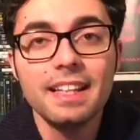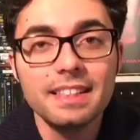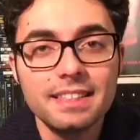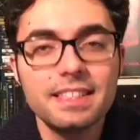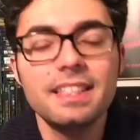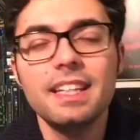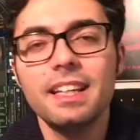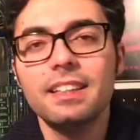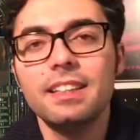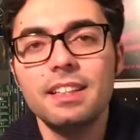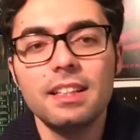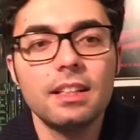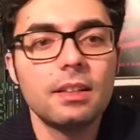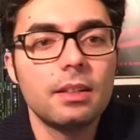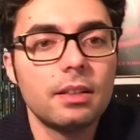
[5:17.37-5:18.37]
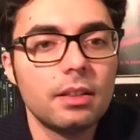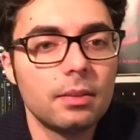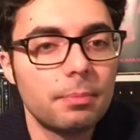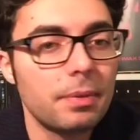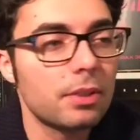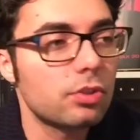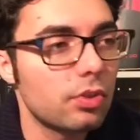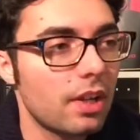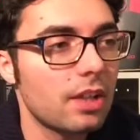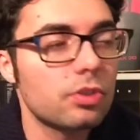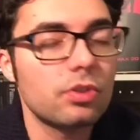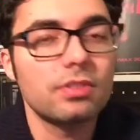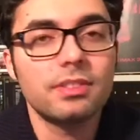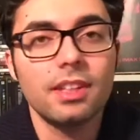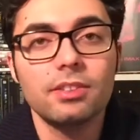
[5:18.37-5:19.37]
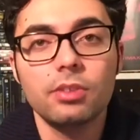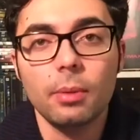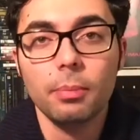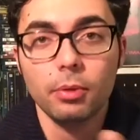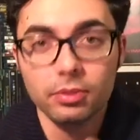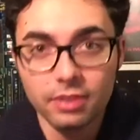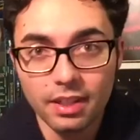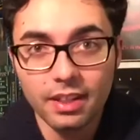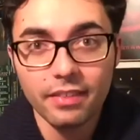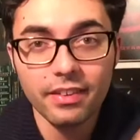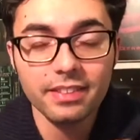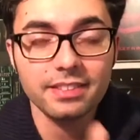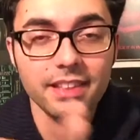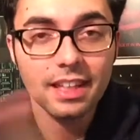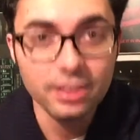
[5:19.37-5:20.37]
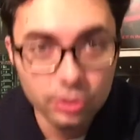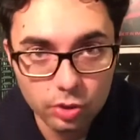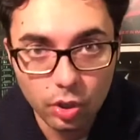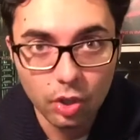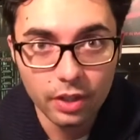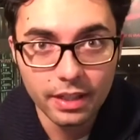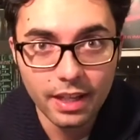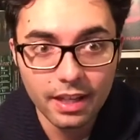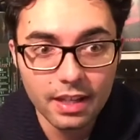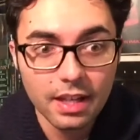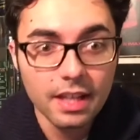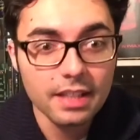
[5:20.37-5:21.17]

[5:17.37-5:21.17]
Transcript: sia del eh, personaggio intento a portare avanti la storia,